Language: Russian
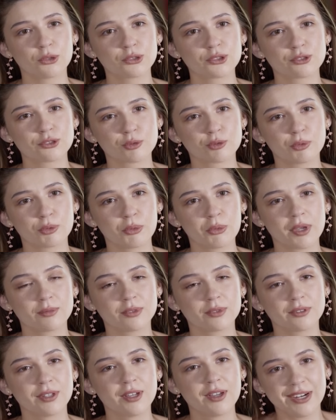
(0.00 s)
хочется, чтобы у меня
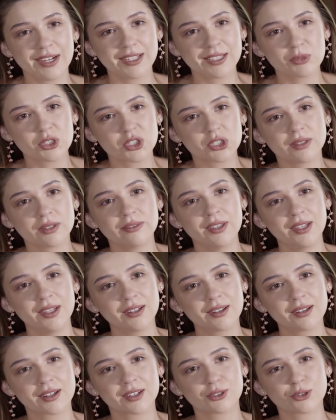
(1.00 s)
был рядом
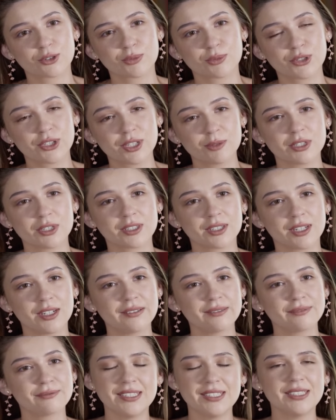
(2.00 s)
человек, которому я
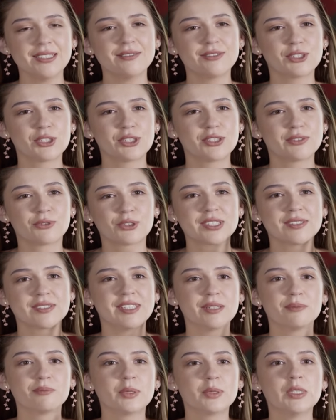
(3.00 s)
могла прийти вот
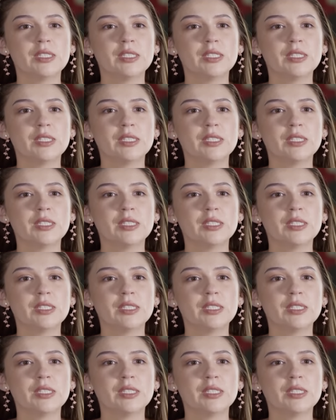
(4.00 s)
совсем